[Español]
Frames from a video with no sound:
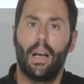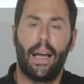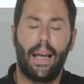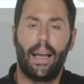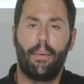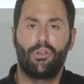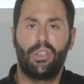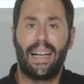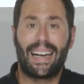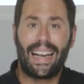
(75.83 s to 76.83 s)
eh,
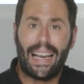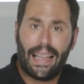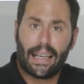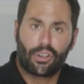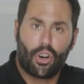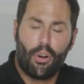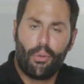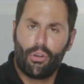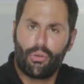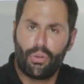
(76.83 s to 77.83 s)
mochilas rígidas,
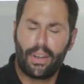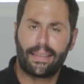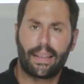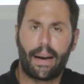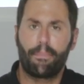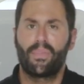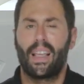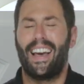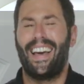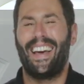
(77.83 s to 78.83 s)
como nuestra
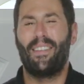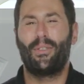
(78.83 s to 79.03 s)
eh,